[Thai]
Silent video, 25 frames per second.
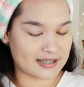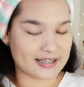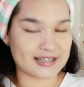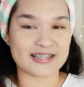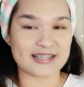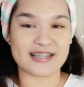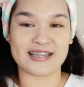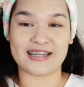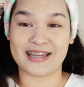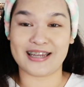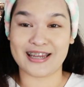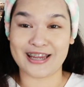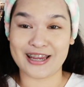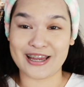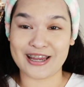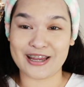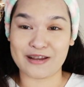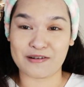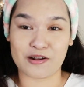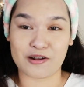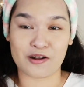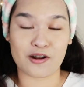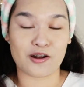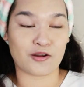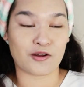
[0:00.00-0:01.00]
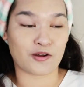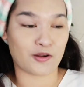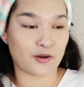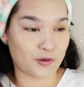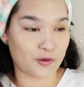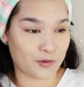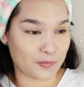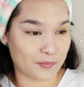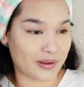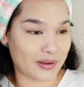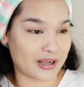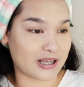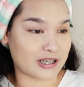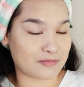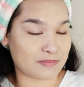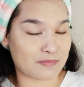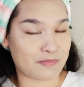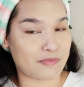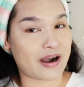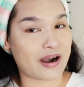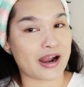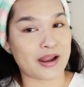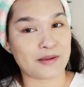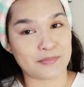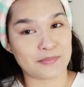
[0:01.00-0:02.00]
CC ครีมแล้วเราก็ลงเบส
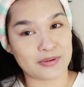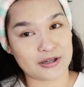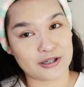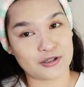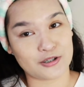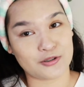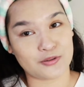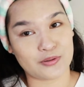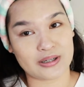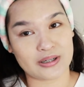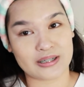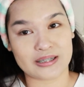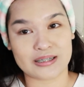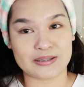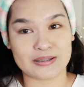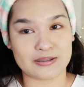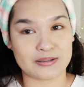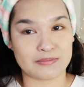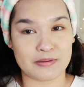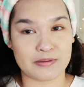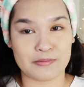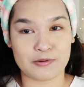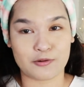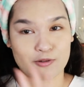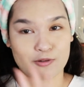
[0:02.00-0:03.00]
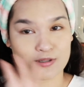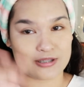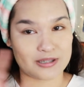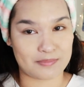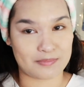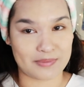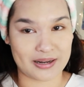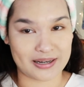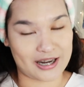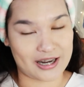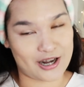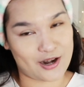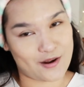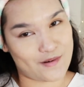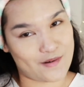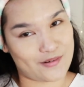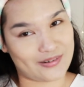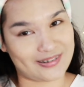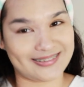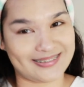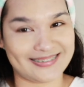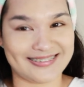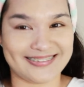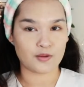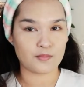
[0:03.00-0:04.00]
ไพรเมอร์ด้วยคือไม่ควรจับได้แน่นอน
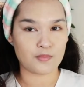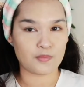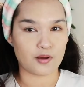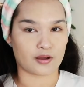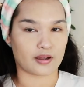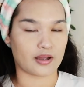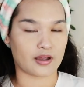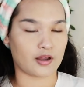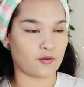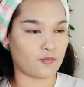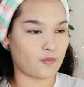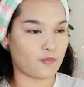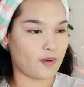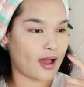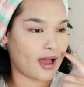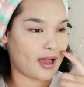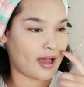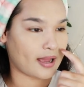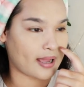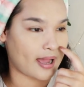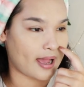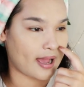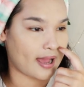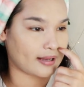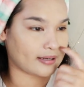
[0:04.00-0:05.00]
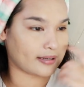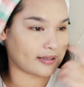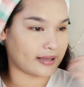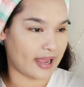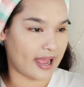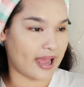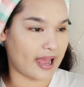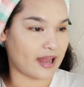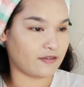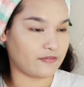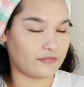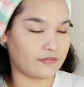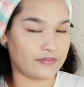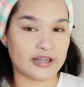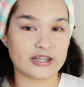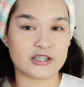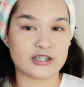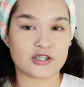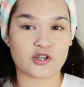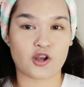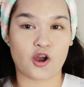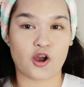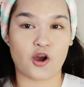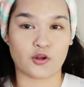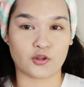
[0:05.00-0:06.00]
ต้องบอกกันว่าการ
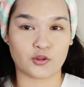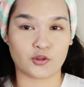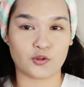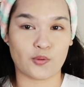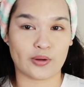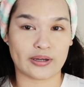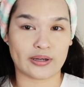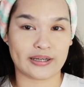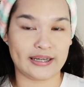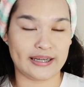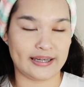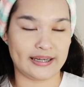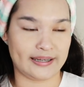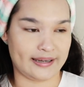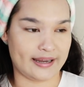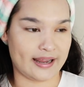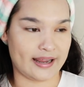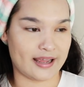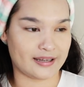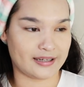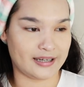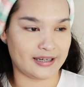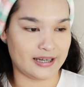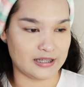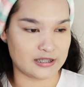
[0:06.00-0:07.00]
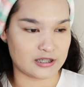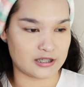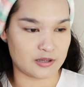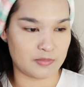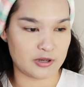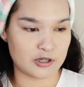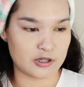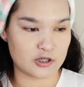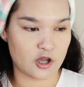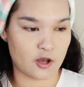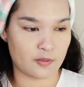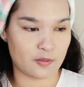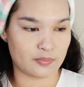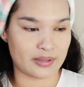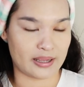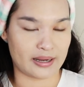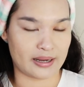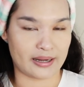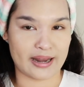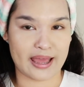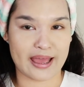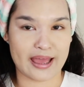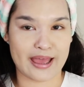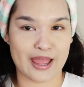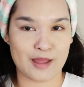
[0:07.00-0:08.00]
Catfish ของตัวขิงเนี่ยขิงจะไม่ชอบแต่ง
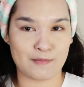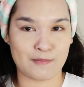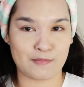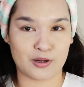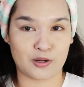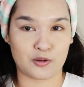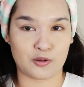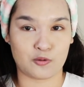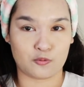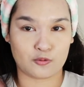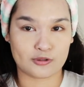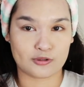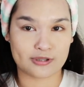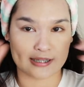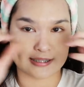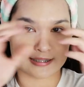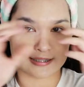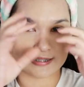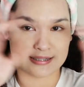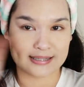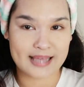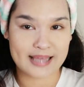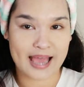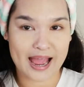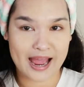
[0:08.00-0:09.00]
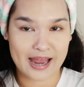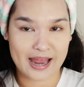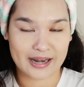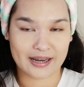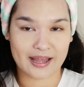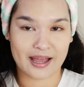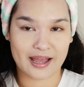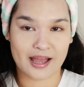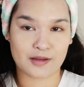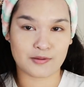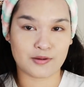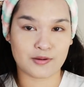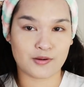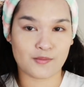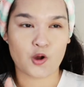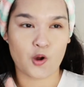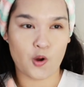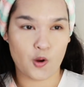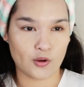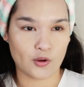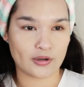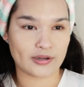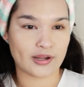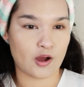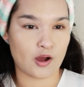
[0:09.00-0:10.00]
หน้าให้มันดูจัดจ้านนะคะเพราะ
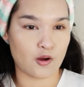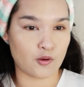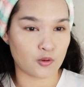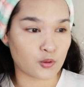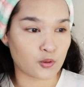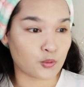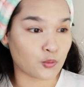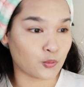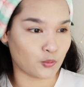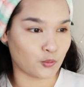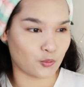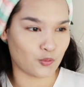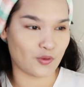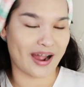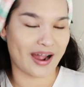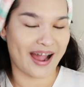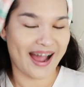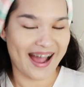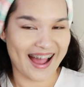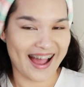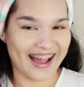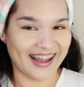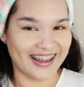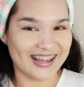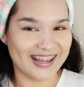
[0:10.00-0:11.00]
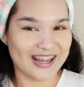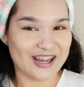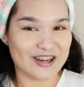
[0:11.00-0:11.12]
คนเขารู้ค่ะ